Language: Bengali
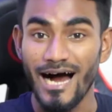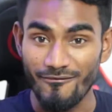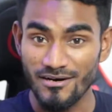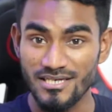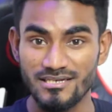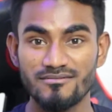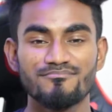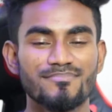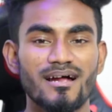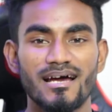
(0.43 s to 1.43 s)
আমাদের
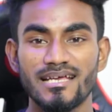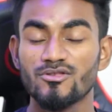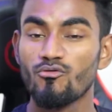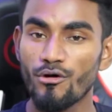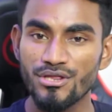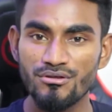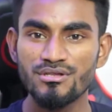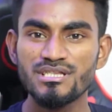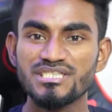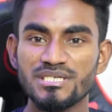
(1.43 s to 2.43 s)
প্রায়
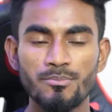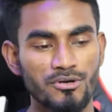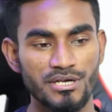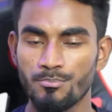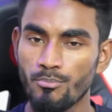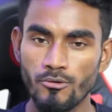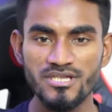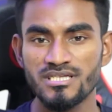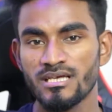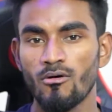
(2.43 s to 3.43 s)
দৈনন্দিন জীবনের
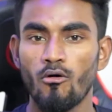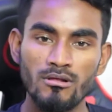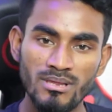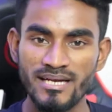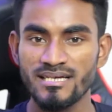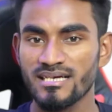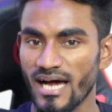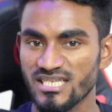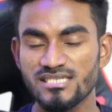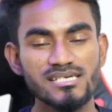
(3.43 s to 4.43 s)
প্রতিটি অনলাইন
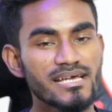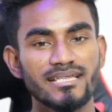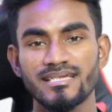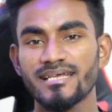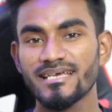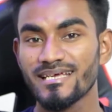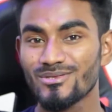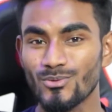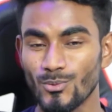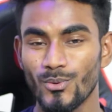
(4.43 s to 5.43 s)
কাজের ক্ষেত্রেই
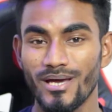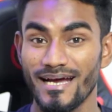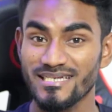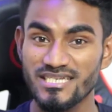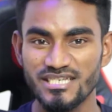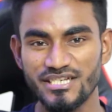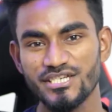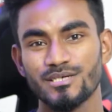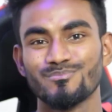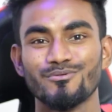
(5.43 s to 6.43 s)
কিন্তু একটি
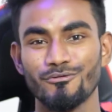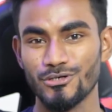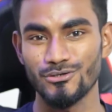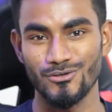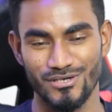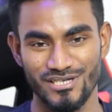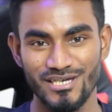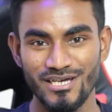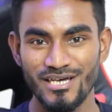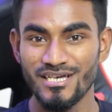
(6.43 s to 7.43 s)
জিনিসের প্রয়োজন হয়
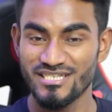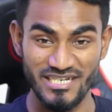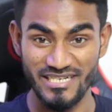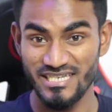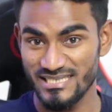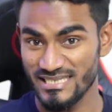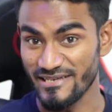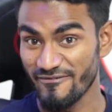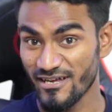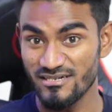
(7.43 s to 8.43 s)
সেটি কি
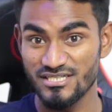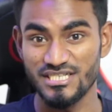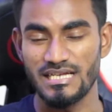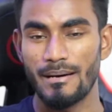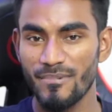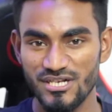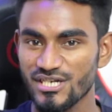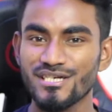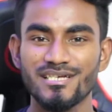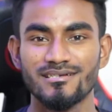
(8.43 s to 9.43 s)
সিমের যে নাম্বার
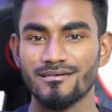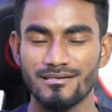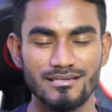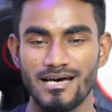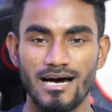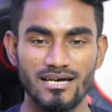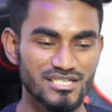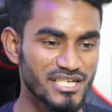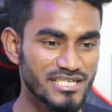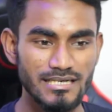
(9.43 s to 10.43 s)
সেটি না
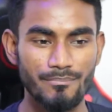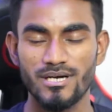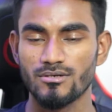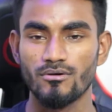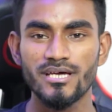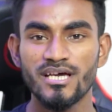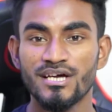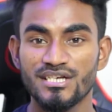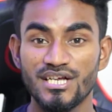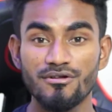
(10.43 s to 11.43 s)
সেটি নাম্বার নয়
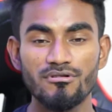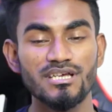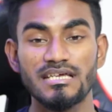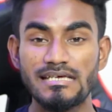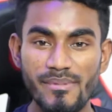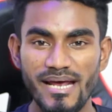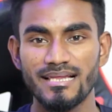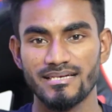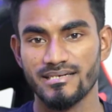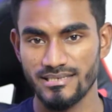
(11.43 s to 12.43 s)
সেটি হচ্ছে ইমেইল
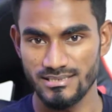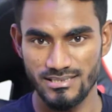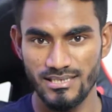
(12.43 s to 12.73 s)
অ্যাড্রেস